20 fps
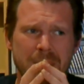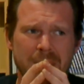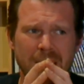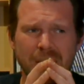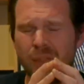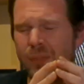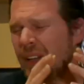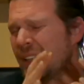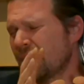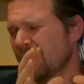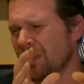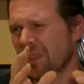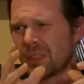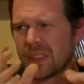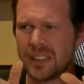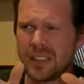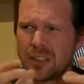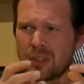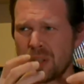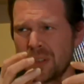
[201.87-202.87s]
Ich
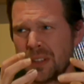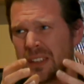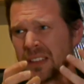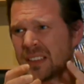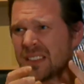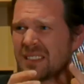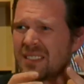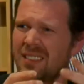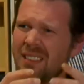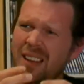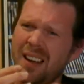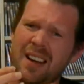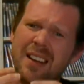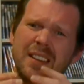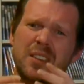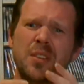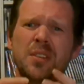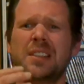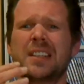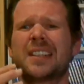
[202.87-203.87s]
werde, ihr könnt, den, ja,
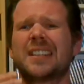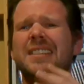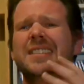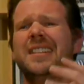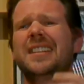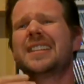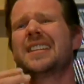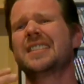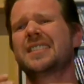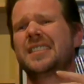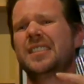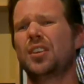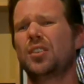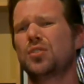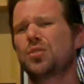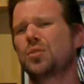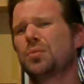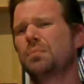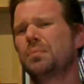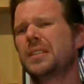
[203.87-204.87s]
ihr könnt die Kritik jetzt hier
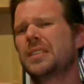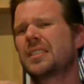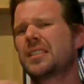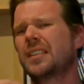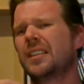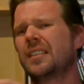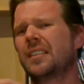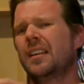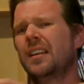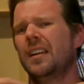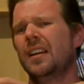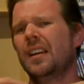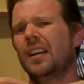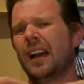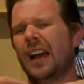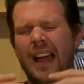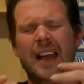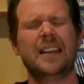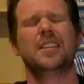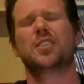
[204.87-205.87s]
auch schon ein bisschen,
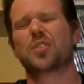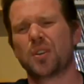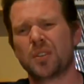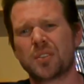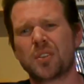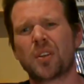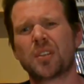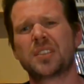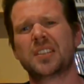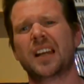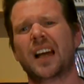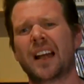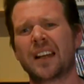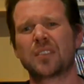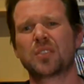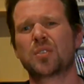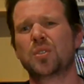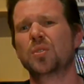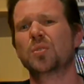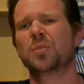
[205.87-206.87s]
eigentlich könnt ihr euch die
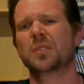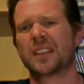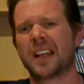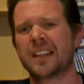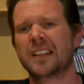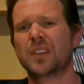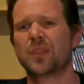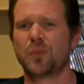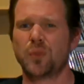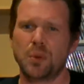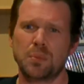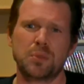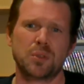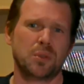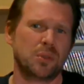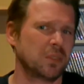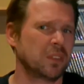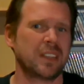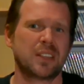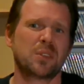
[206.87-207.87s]
angucken und dann den Film
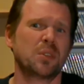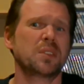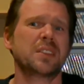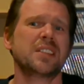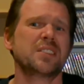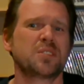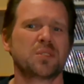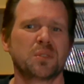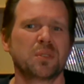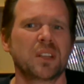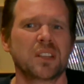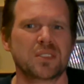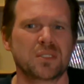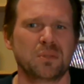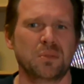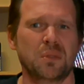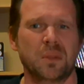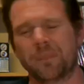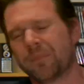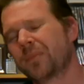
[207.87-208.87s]
gucken. Ihr guckt den so oder
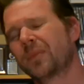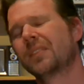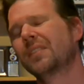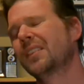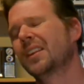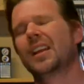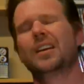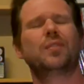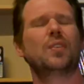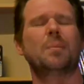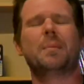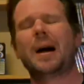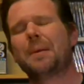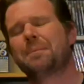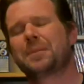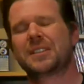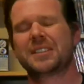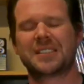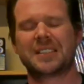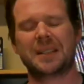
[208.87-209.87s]
so. Davon mal
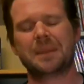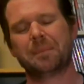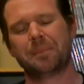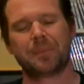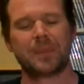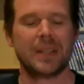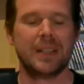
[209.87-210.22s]
abgesehen.